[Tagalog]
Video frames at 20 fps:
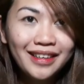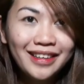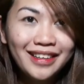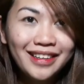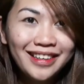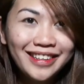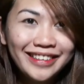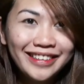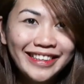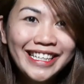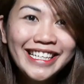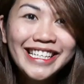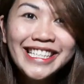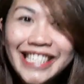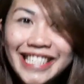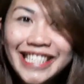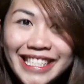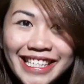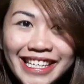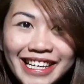Mag,
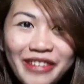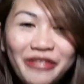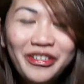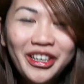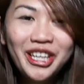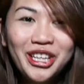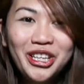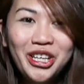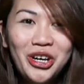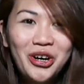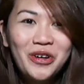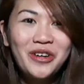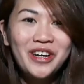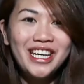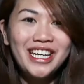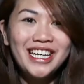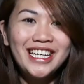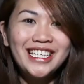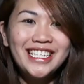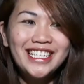this
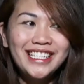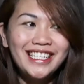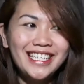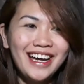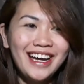video